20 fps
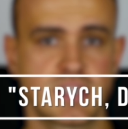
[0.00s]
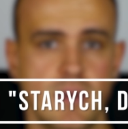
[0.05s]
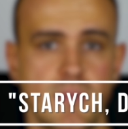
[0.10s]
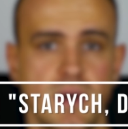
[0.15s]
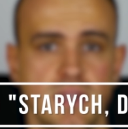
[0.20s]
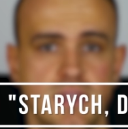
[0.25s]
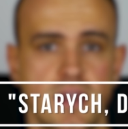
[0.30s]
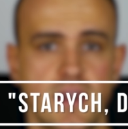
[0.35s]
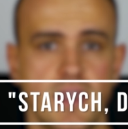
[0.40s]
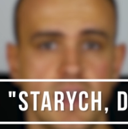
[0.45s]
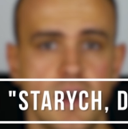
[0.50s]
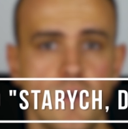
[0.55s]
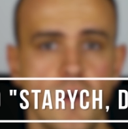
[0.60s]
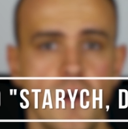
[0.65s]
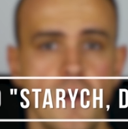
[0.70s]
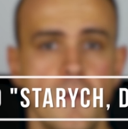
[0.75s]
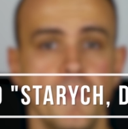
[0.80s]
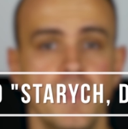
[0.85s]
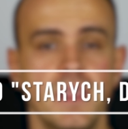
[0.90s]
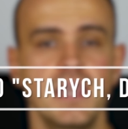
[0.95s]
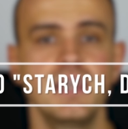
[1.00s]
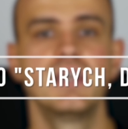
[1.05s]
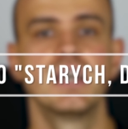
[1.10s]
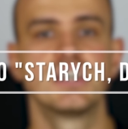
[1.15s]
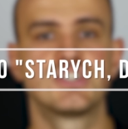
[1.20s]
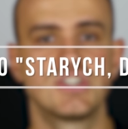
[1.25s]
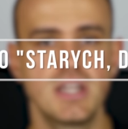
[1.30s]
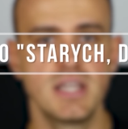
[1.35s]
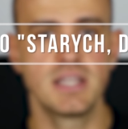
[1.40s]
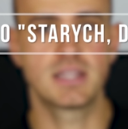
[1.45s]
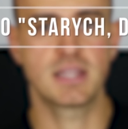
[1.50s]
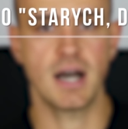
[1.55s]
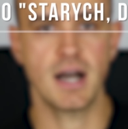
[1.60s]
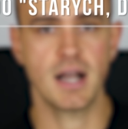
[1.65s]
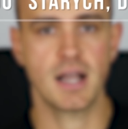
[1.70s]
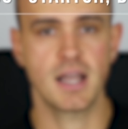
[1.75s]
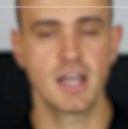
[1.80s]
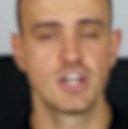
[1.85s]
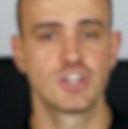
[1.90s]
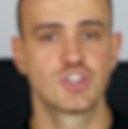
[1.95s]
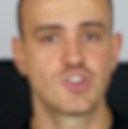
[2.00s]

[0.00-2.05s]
ten materiał i jeżeli tak,